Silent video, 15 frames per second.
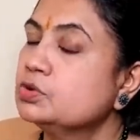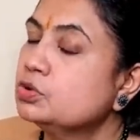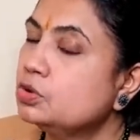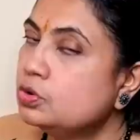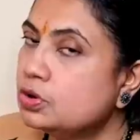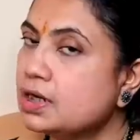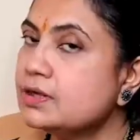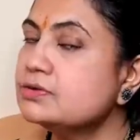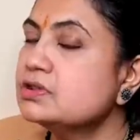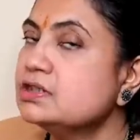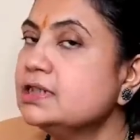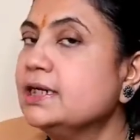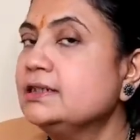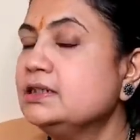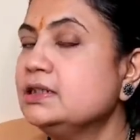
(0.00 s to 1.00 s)
গ্রহরাও
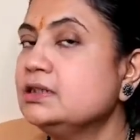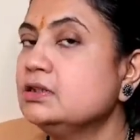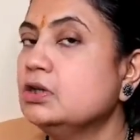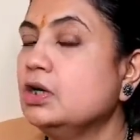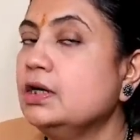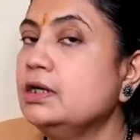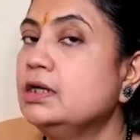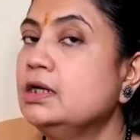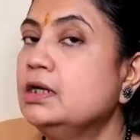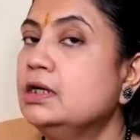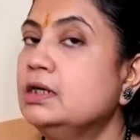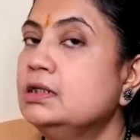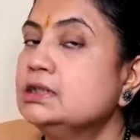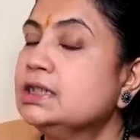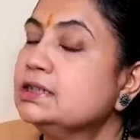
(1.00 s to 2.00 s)
স্ট্যাটিক নয়
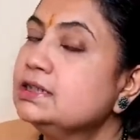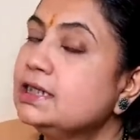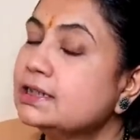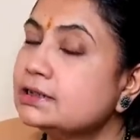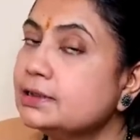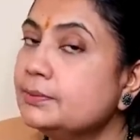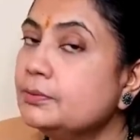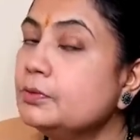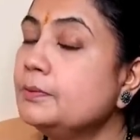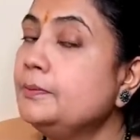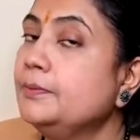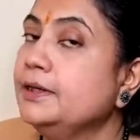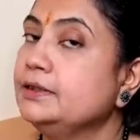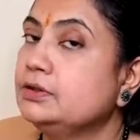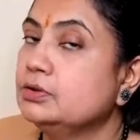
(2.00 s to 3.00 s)
তাদের একটা
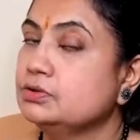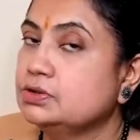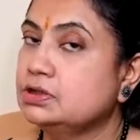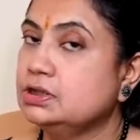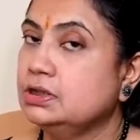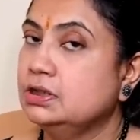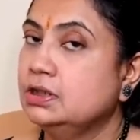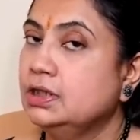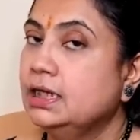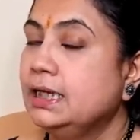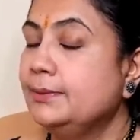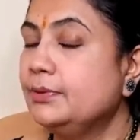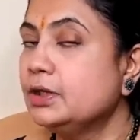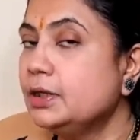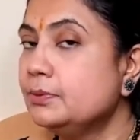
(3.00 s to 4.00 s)
মুভমেন্ট হচ্ছে
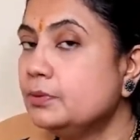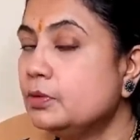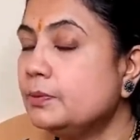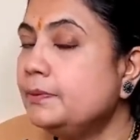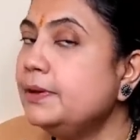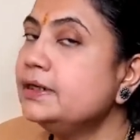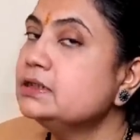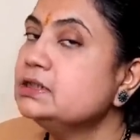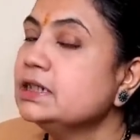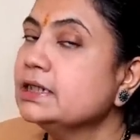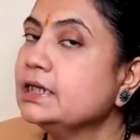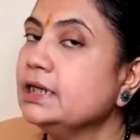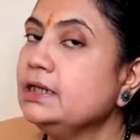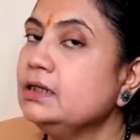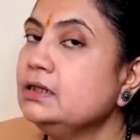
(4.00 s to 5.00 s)
এবং এই মুভমেন্ট
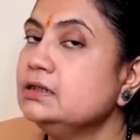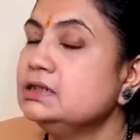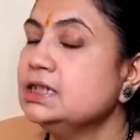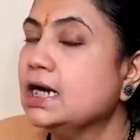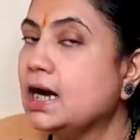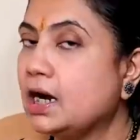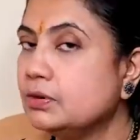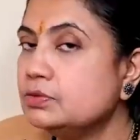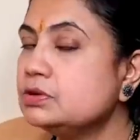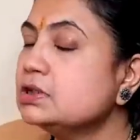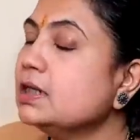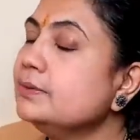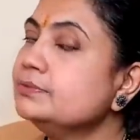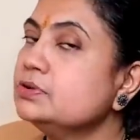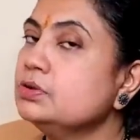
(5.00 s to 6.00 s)
থেকে যে
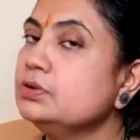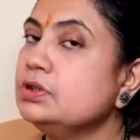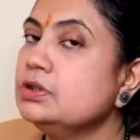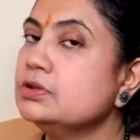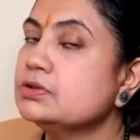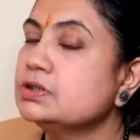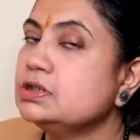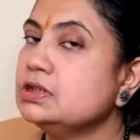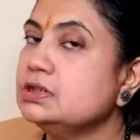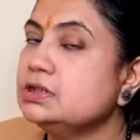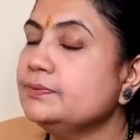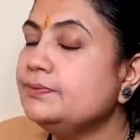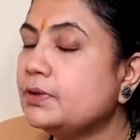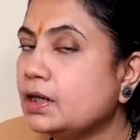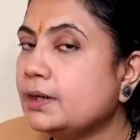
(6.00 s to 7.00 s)
আউটকাম তৈরি হচ্ছে
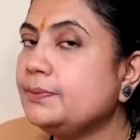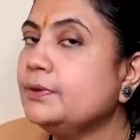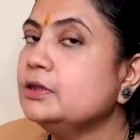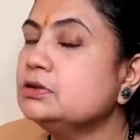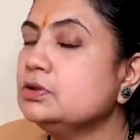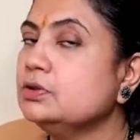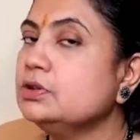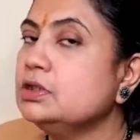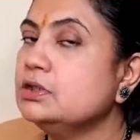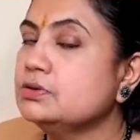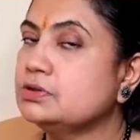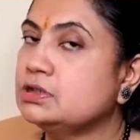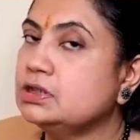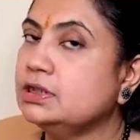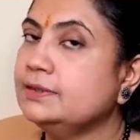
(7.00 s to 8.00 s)
যে ফলাফল তৈরি
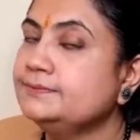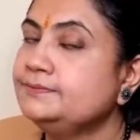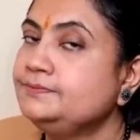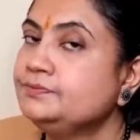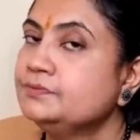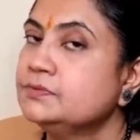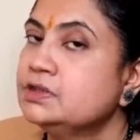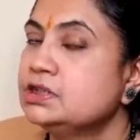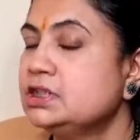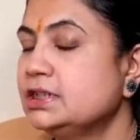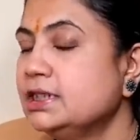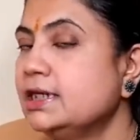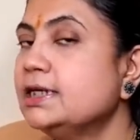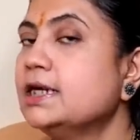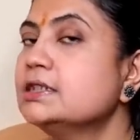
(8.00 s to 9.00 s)
হচ্ছে
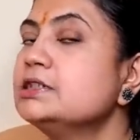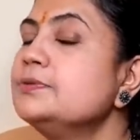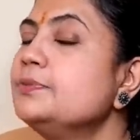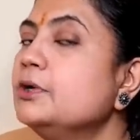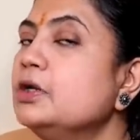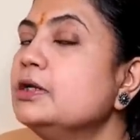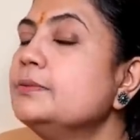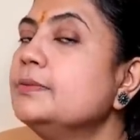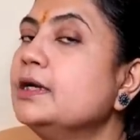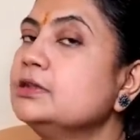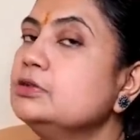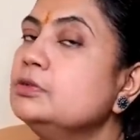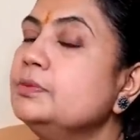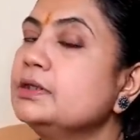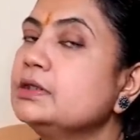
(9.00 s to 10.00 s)
সেটাই রাশিফলের
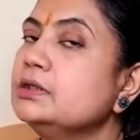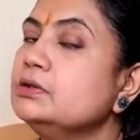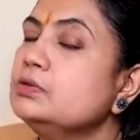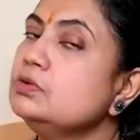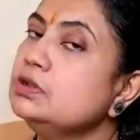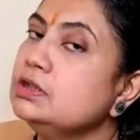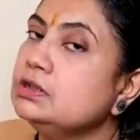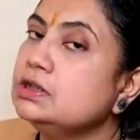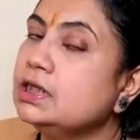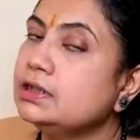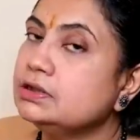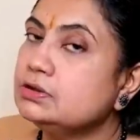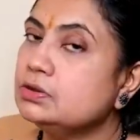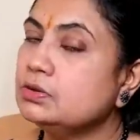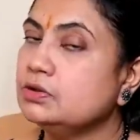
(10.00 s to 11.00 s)
মাধ্যমে কিন্তু
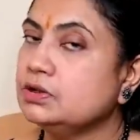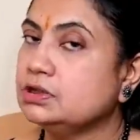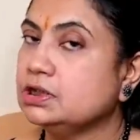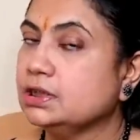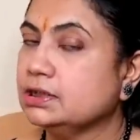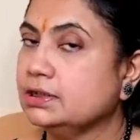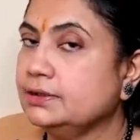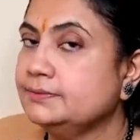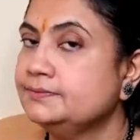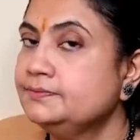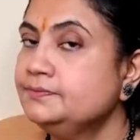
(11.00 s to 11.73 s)
নির্ধারিত হয়ে থাকে